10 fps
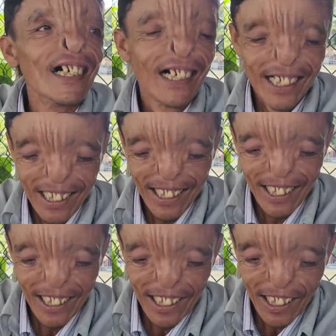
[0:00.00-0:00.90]
cho
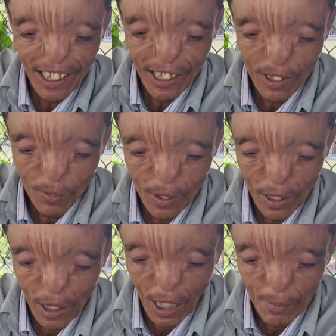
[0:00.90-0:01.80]
nhiêu thì
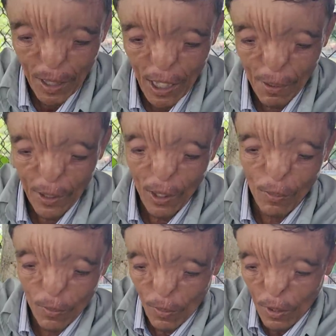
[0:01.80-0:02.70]
cũng à, hai ba hai ba chục